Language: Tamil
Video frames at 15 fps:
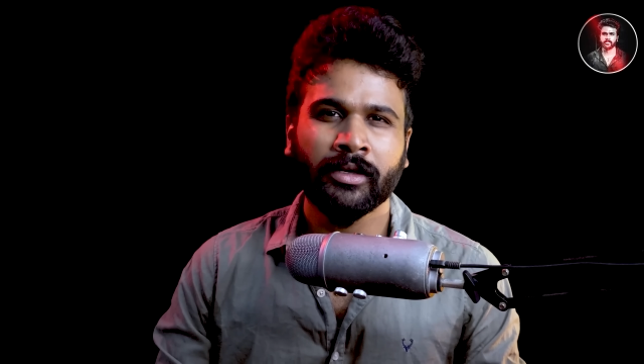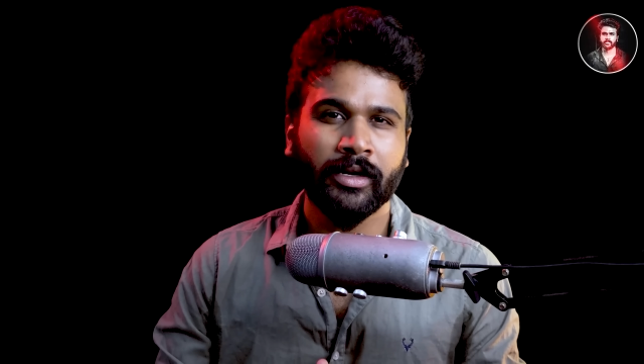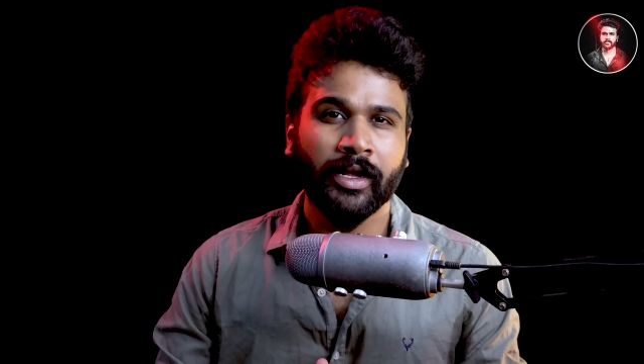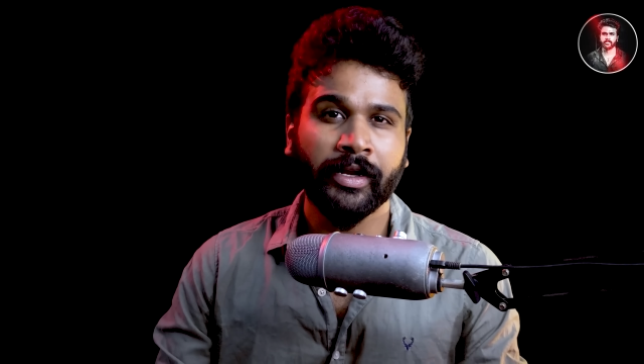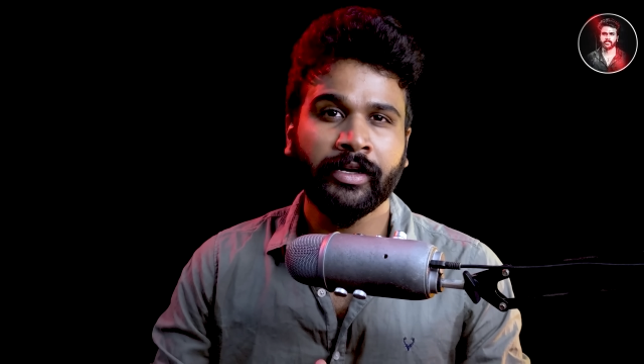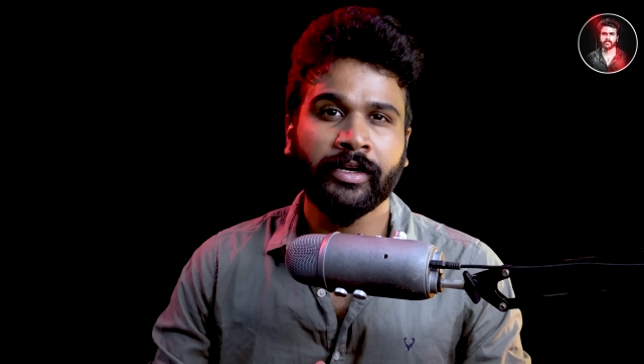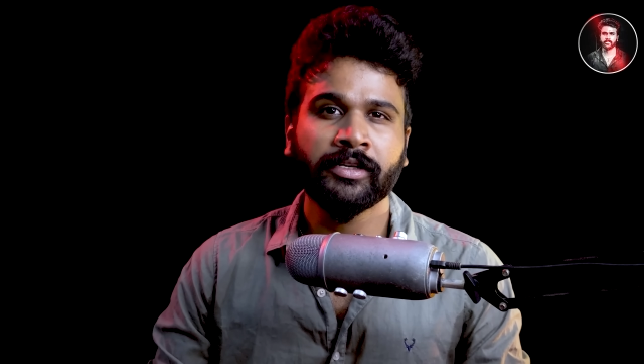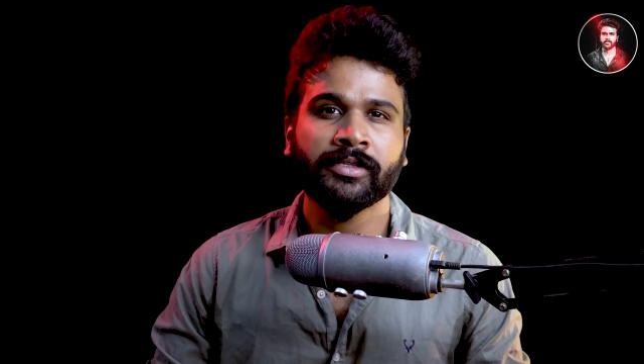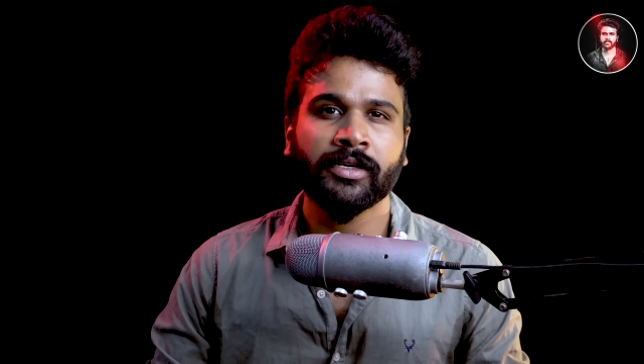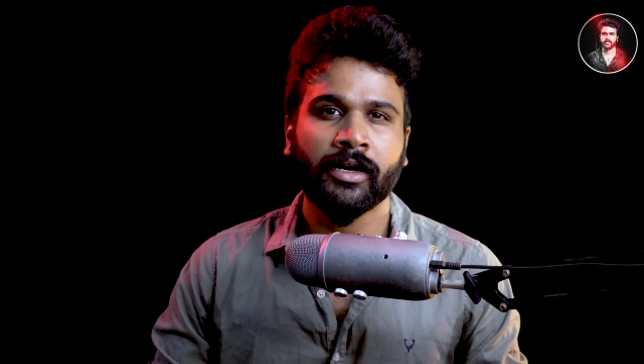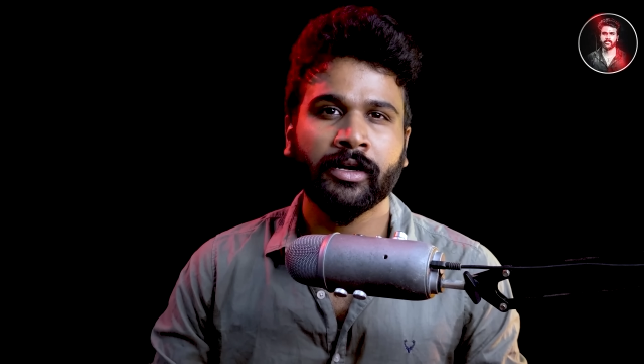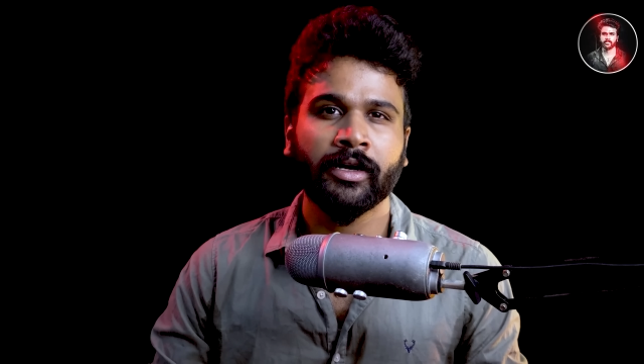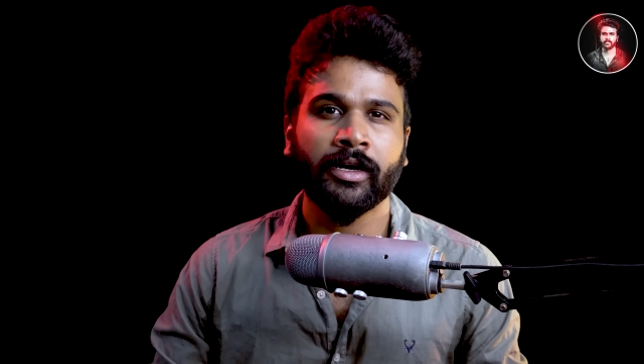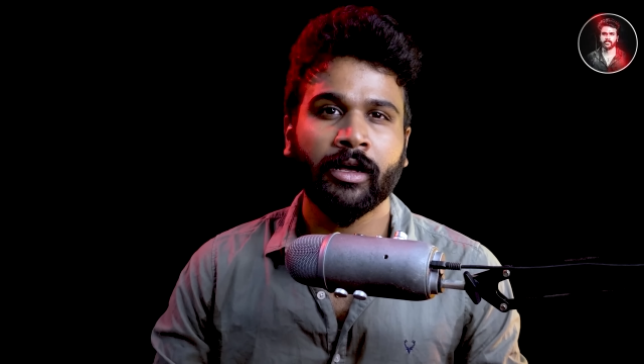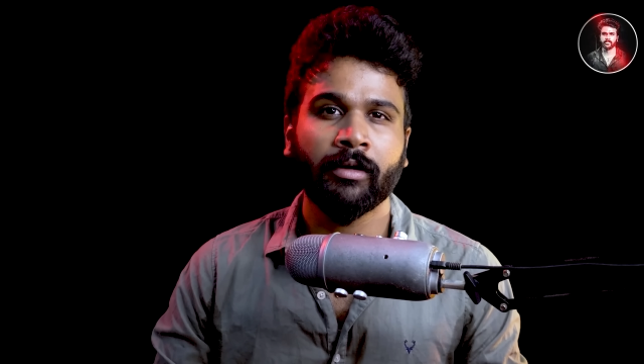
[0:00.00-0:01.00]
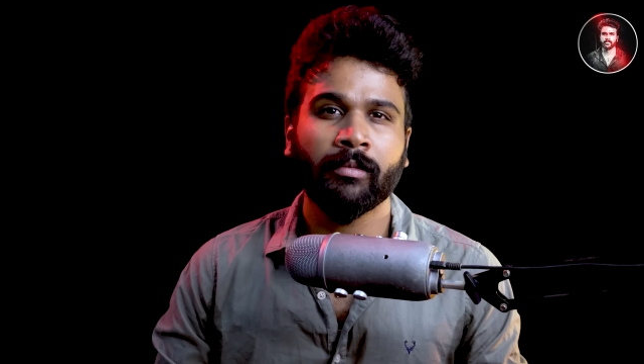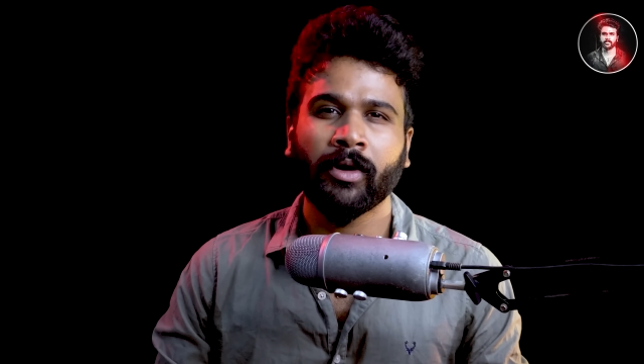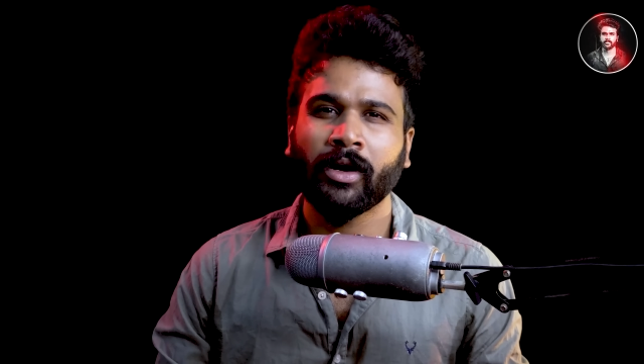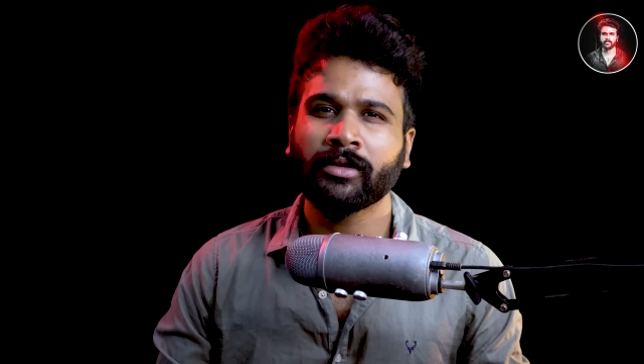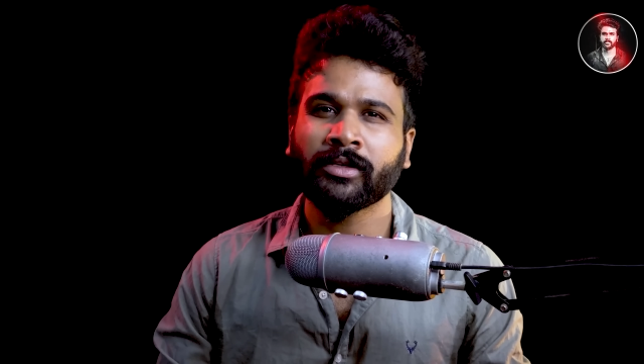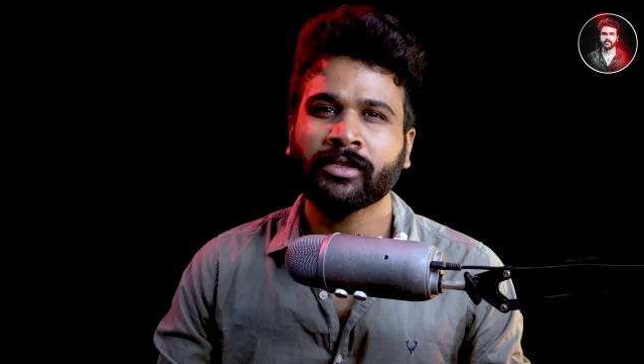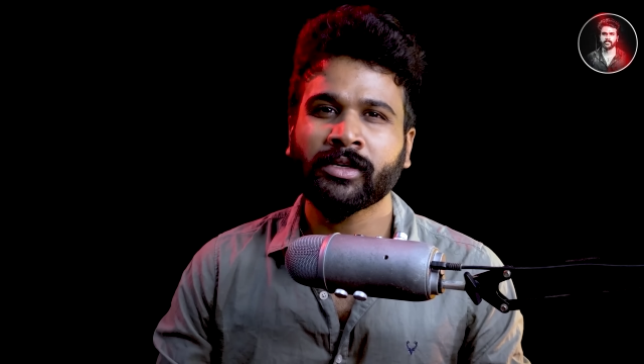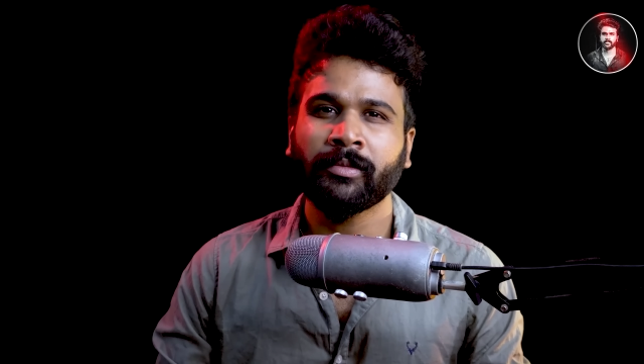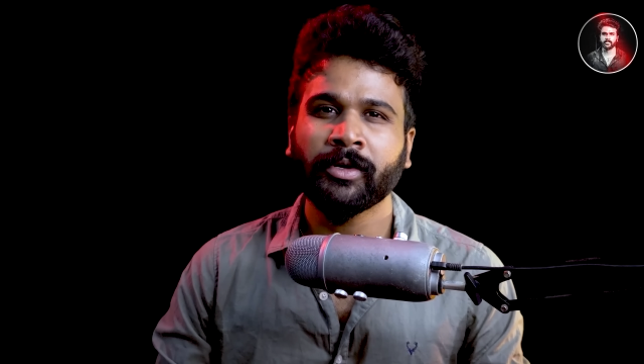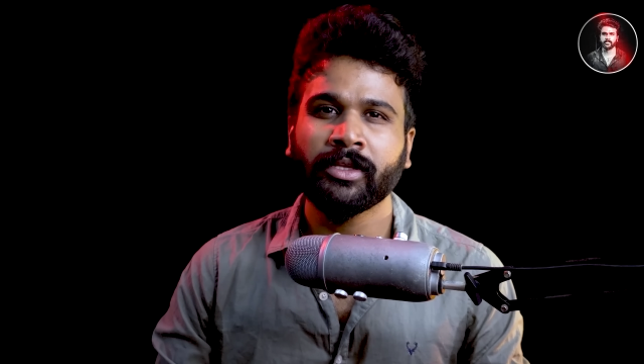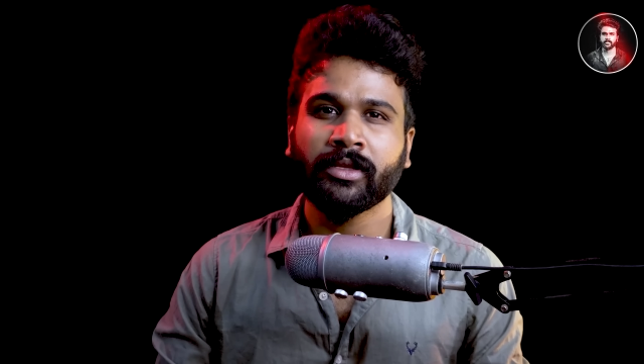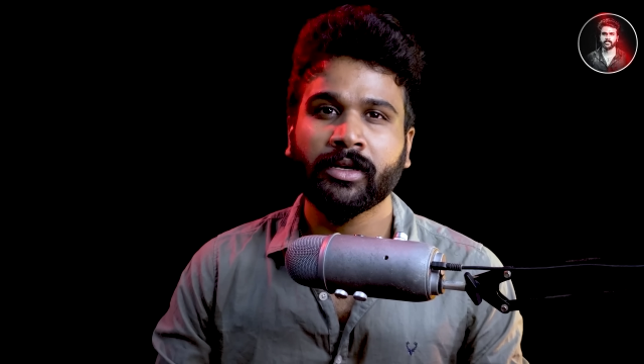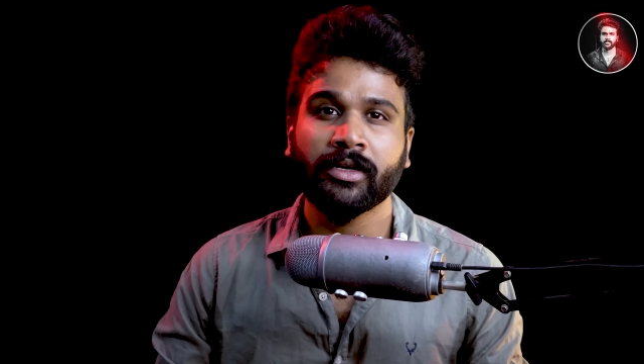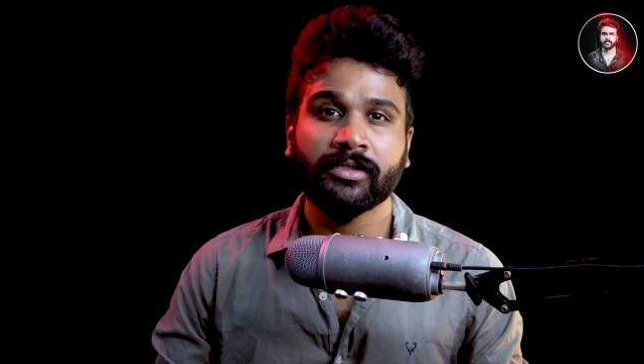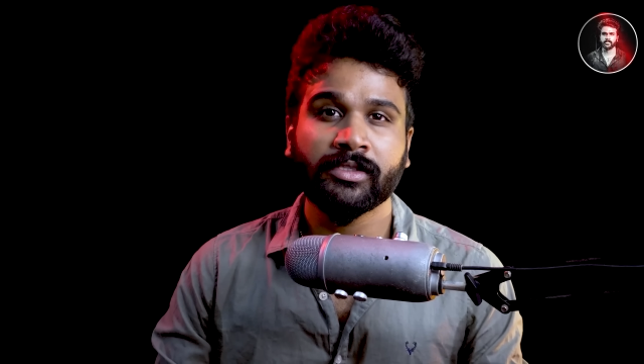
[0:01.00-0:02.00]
நைன்டிஸ் காலகட்டம் அந்த சமயத்தில்